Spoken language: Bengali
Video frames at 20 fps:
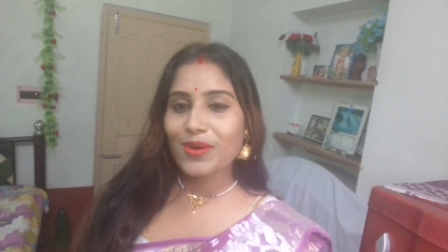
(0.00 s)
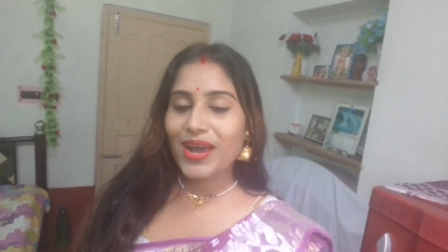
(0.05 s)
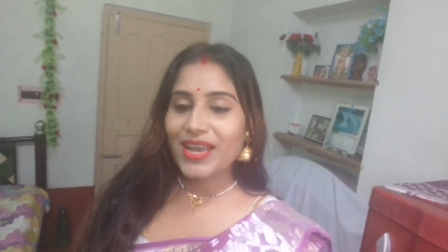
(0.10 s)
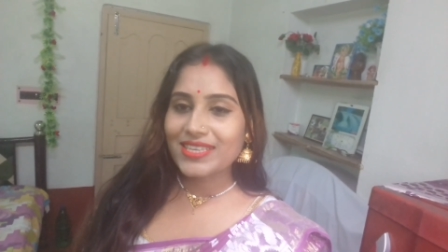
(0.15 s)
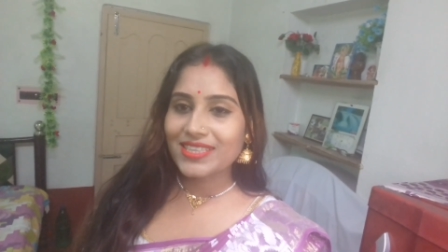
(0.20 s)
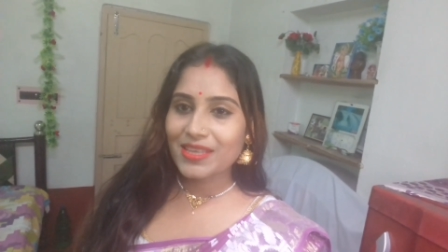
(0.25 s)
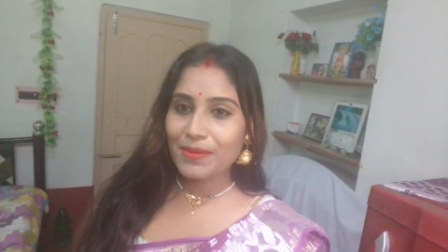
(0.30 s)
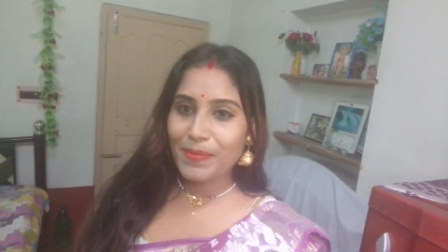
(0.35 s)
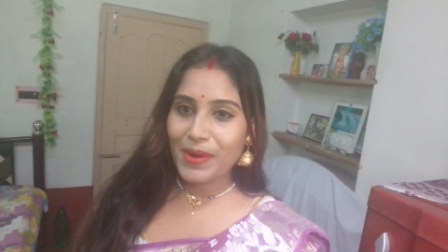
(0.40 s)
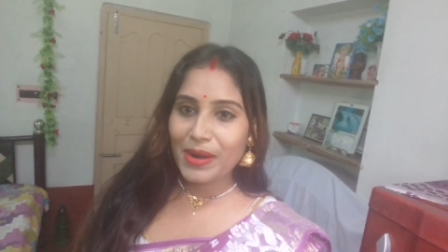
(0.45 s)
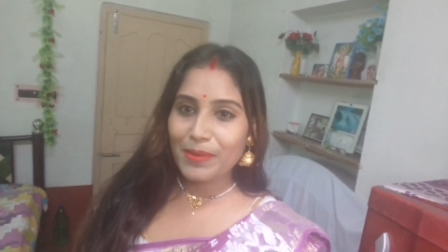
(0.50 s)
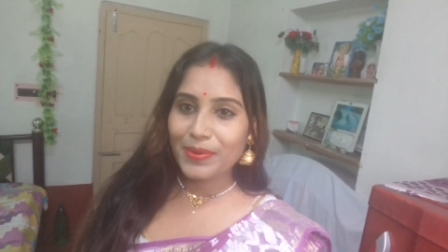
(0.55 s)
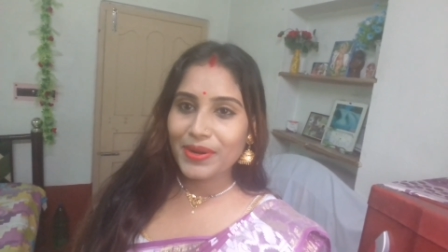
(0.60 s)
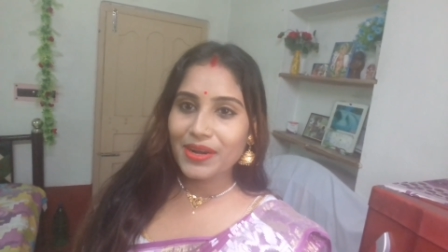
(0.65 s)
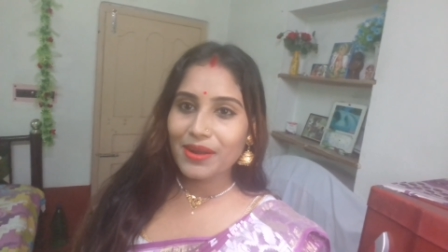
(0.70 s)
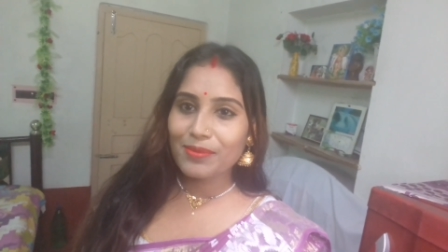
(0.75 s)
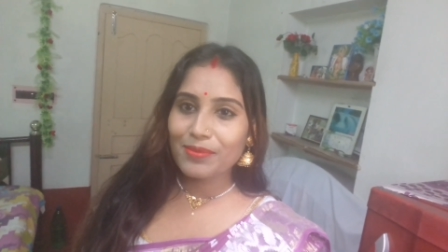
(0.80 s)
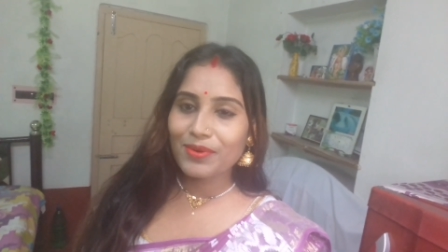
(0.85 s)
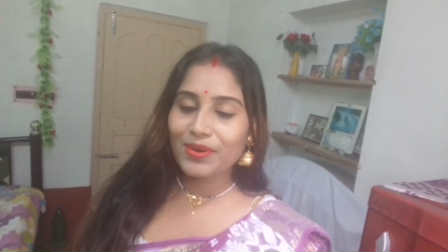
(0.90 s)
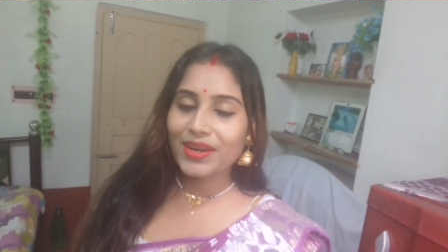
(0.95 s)
কেউ আসতে
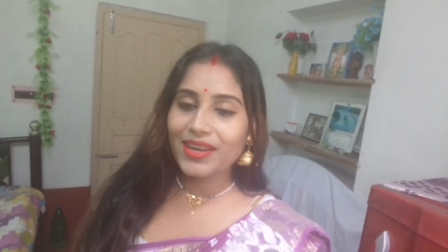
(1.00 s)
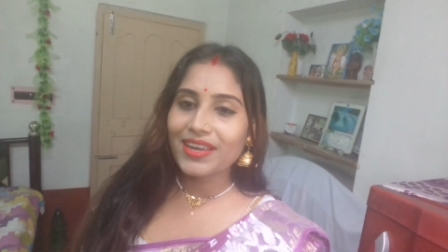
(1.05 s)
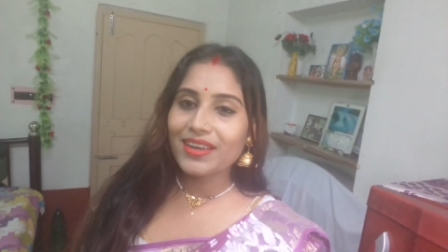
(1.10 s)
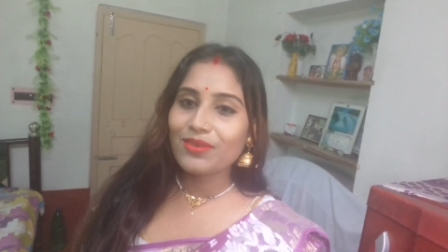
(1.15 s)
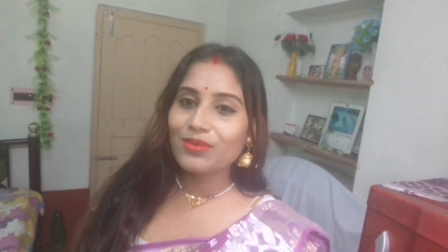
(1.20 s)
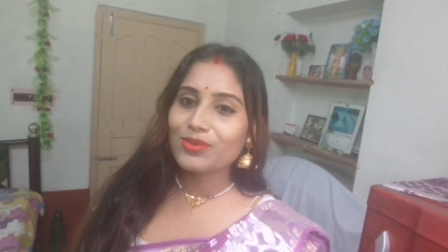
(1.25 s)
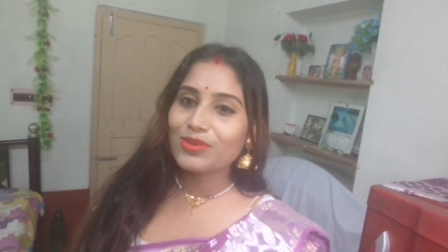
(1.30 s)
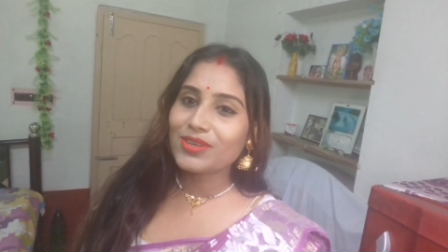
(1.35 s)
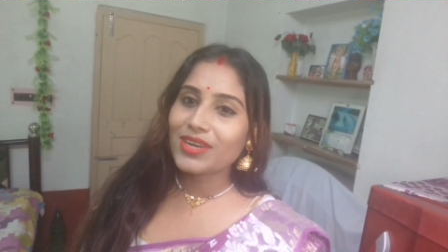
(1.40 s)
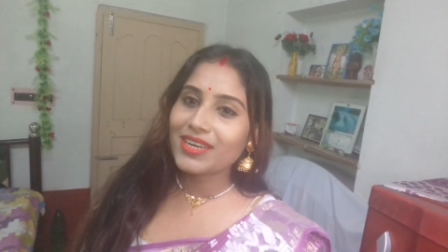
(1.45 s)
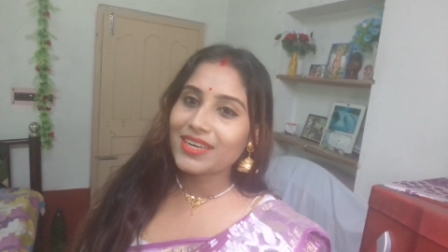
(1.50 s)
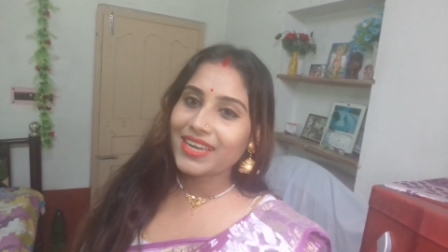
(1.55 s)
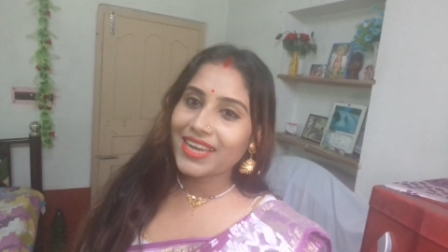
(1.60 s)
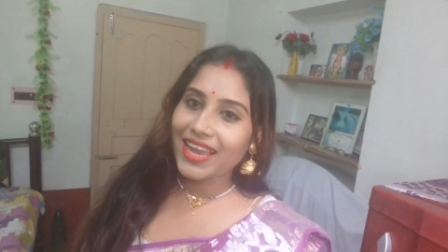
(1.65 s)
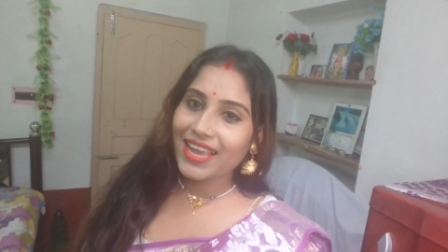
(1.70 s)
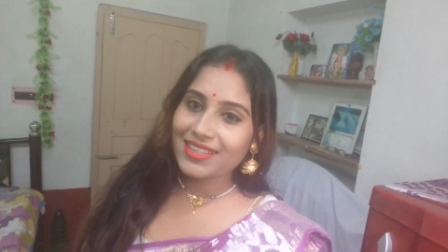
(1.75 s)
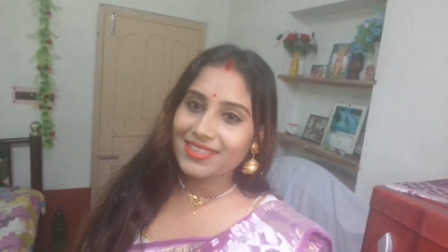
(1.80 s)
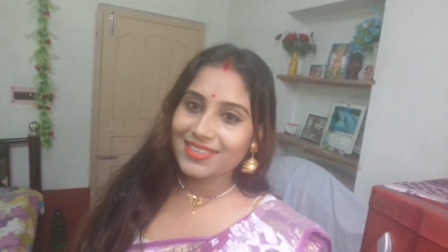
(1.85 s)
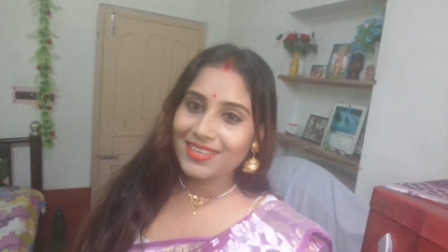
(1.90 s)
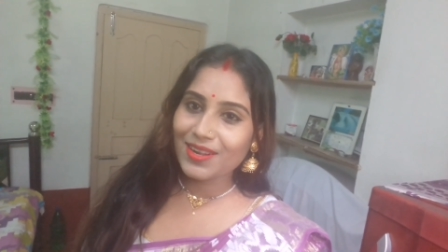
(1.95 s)
পারবে না বলে
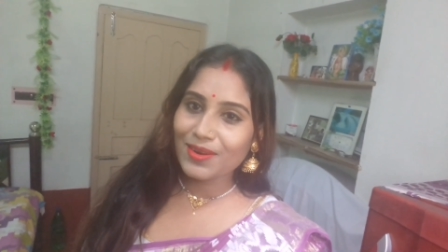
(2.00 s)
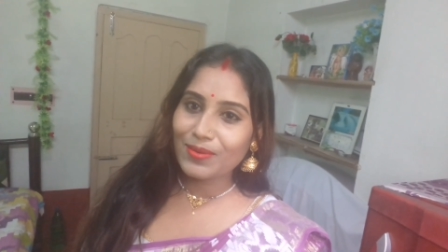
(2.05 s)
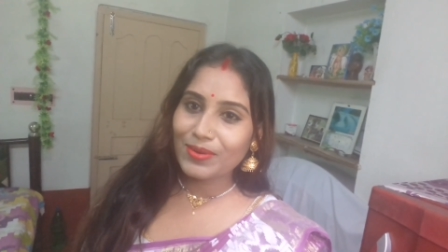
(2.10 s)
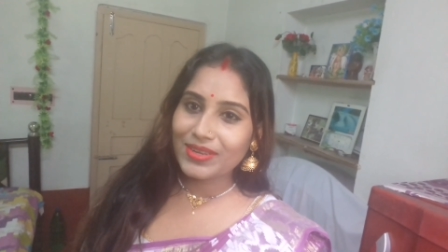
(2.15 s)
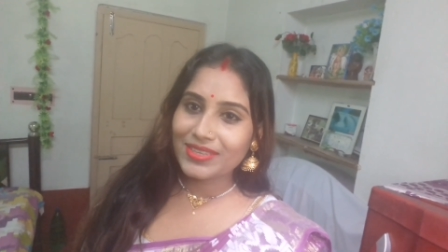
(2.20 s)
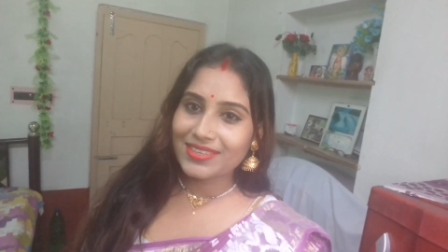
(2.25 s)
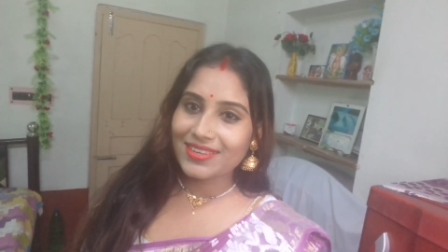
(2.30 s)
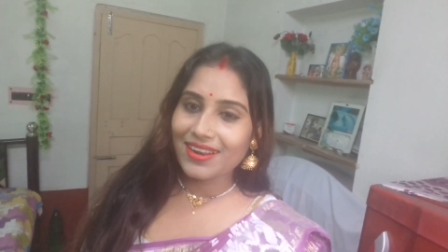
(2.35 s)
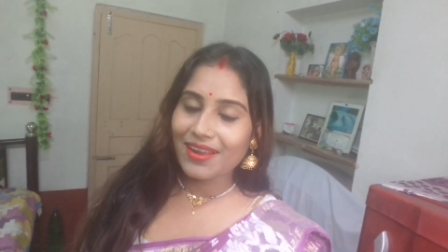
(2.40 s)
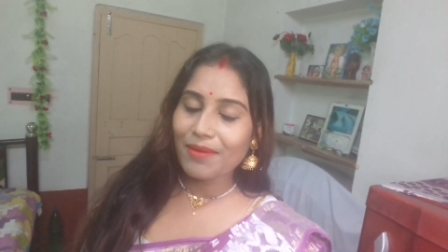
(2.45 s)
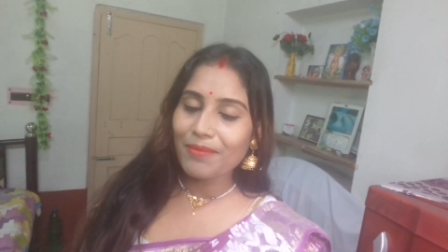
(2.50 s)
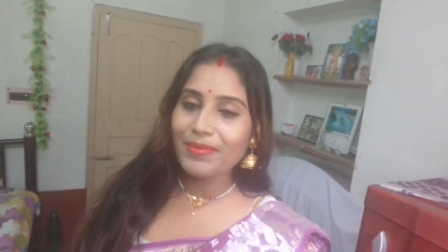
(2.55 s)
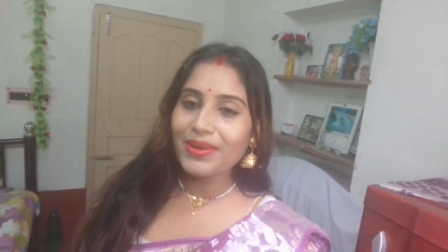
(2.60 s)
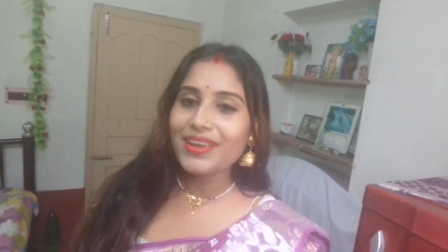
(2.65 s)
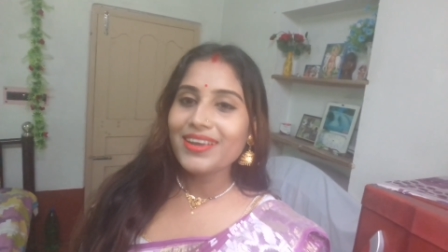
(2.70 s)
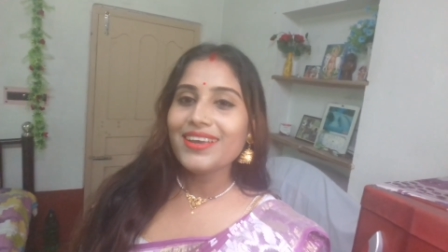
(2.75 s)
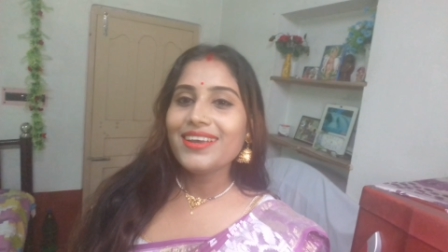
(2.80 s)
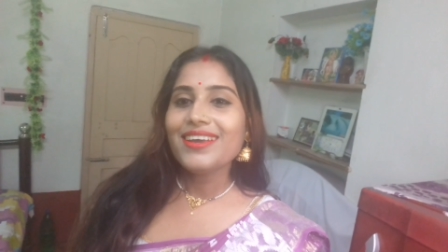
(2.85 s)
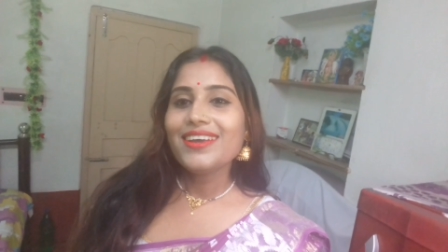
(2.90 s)
অনুষ্ঠানটা ক্যান্সেল করেছিলাম